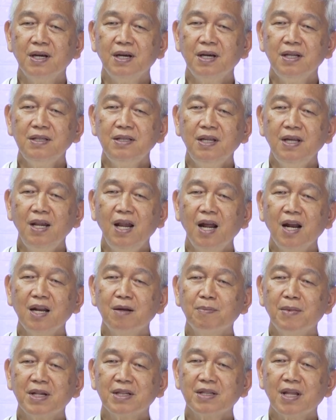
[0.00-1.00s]
hindi lang
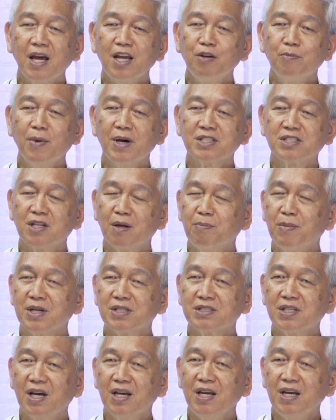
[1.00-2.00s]
naman tayo
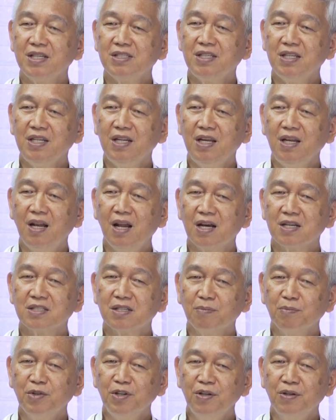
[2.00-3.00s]
basta-bastang isinilang
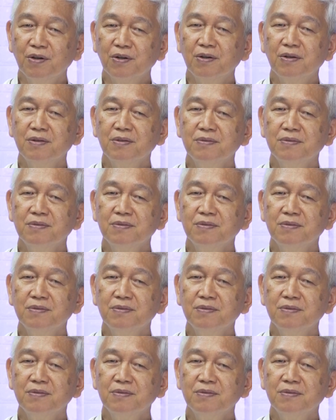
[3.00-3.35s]
sa mundo.